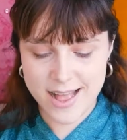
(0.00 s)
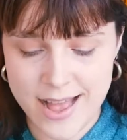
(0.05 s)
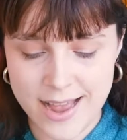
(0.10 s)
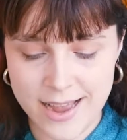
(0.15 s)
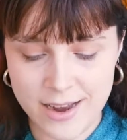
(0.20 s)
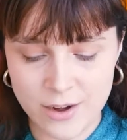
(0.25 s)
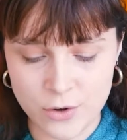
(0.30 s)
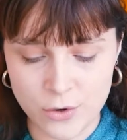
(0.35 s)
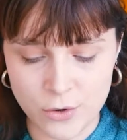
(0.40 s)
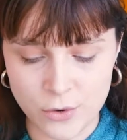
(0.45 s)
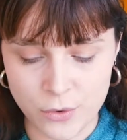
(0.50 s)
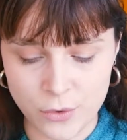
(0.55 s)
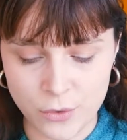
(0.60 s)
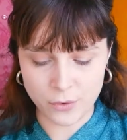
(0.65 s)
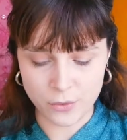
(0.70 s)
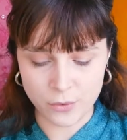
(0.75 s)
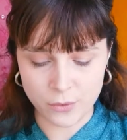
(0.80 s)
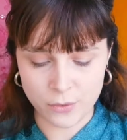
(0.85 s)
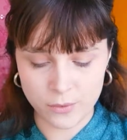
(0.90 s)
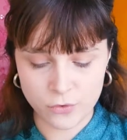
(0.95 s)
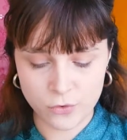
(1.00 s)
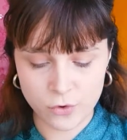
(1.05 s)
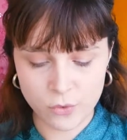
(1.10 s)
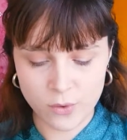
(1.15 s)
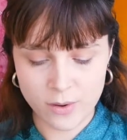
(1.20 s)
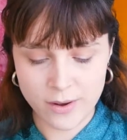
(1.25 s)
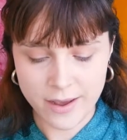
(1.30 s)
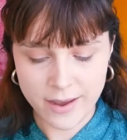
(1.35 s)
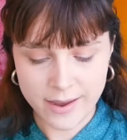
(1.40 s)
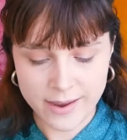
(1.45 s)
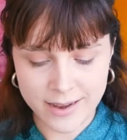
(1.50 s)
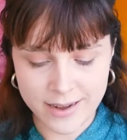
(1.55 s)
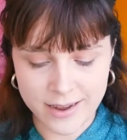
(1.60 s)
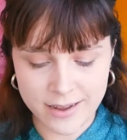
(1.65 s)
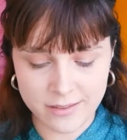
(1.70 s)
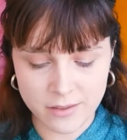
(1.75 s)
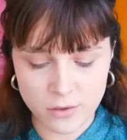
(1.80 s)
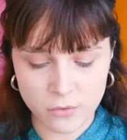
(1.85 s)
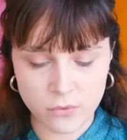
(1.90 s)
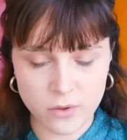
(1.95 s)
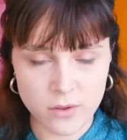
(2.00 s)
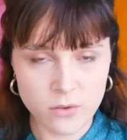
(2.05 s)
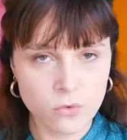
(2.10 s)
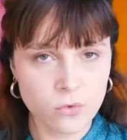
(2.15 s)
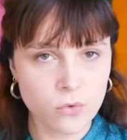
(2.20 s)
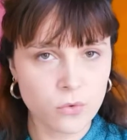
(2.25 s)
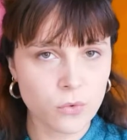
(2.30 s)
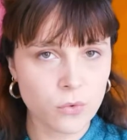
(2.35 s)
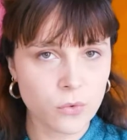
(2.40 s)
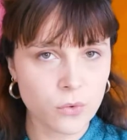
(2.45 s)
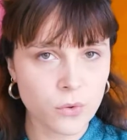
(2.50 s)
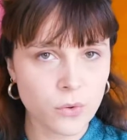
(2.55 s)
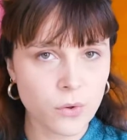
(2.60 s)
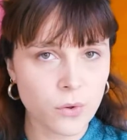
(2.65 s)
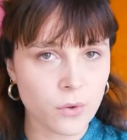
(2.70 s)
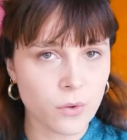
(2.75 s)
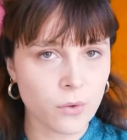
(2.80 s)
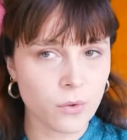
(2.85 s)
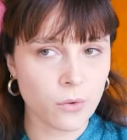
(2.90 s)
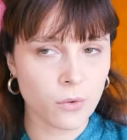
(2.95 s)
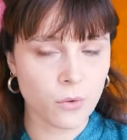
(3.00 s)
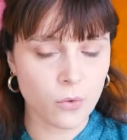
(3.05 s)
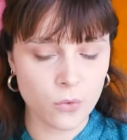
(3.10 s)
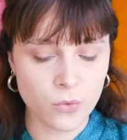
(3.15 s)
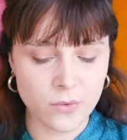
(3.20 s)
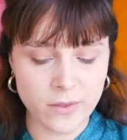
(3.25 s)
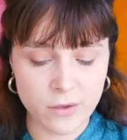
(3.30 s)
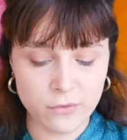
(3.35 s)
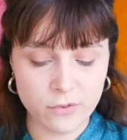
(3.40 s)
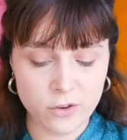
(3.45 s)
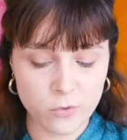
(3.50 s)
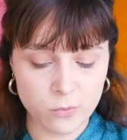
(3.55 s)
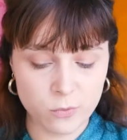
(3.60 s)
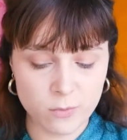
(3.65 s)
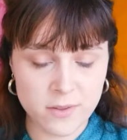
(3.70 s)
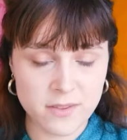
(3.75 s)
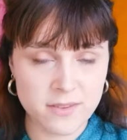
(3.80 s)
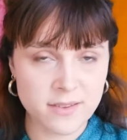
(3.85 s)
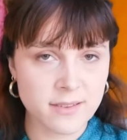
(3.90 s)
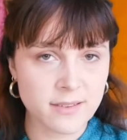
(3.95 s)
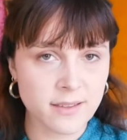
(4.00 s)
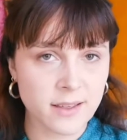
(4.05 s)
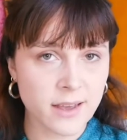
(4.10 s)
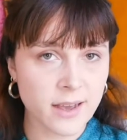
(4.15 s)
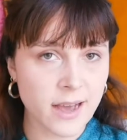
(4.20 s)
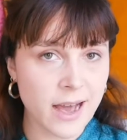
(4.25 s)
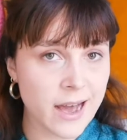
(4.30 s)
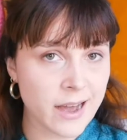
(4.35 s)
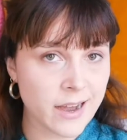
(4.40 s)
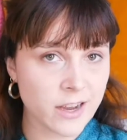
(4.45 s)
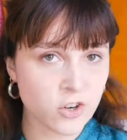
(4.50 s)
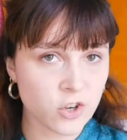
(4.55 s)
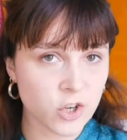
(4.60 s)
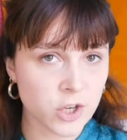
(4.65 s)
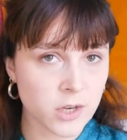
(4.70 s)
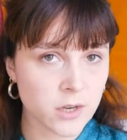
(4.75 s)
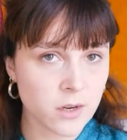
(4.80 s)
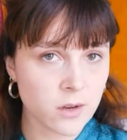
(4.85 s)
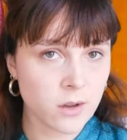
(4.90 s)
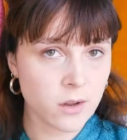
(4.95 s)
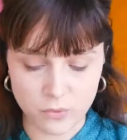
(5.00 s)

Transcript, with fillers: Alors, celui-là, il a été fait sur euh, une affiche publicitaire arrachée.